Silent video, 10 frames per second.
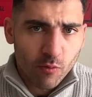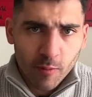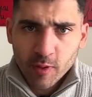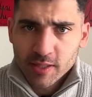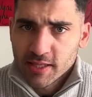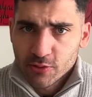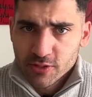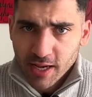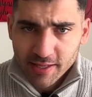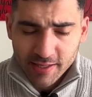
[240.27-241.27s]
Robert
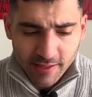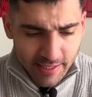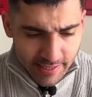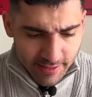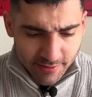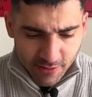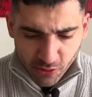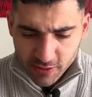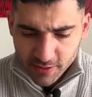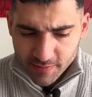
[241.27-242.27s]
Kiyosaki ist,
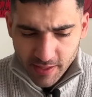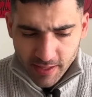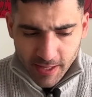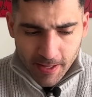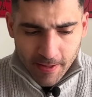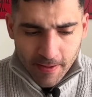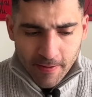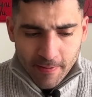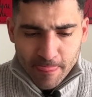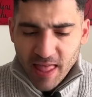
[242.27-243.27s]
Leute.
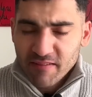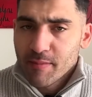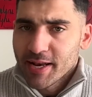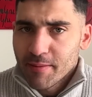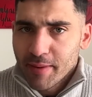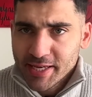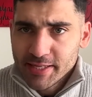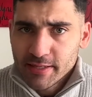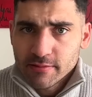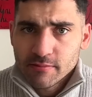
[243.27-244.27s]
Er war bei der
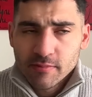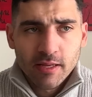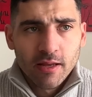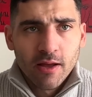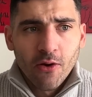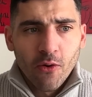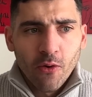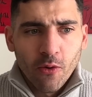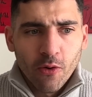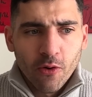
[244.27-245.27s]
Marine
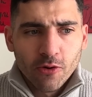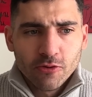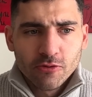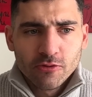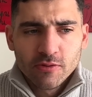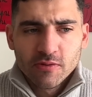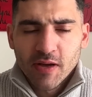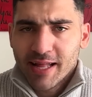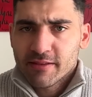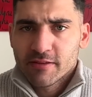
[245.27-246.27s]
und
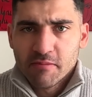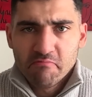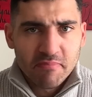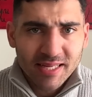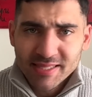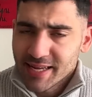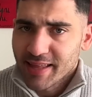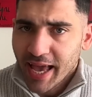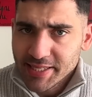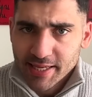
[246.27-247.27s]
hat in seinen
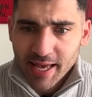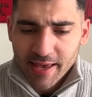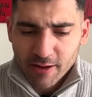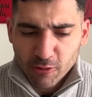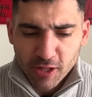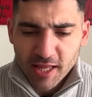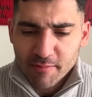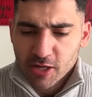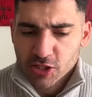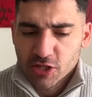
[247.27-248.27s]
30er Jahren
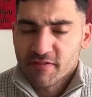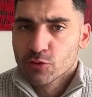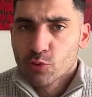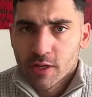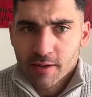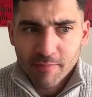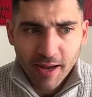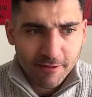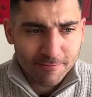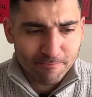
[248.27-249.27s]
unternehmerische Versuche
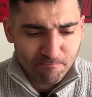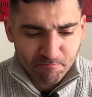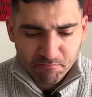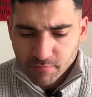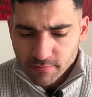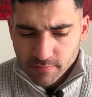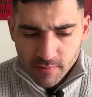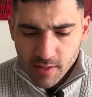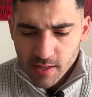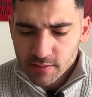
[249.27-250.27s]
gemacht,
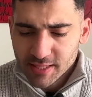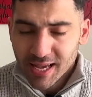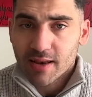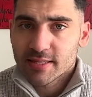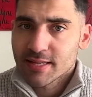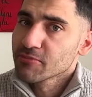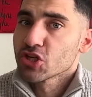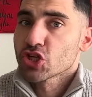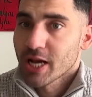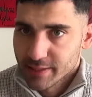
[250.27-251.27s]
die allesamt
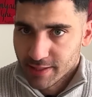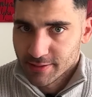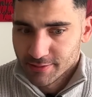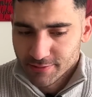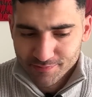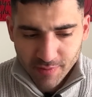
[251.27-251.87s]
gescheitert sind.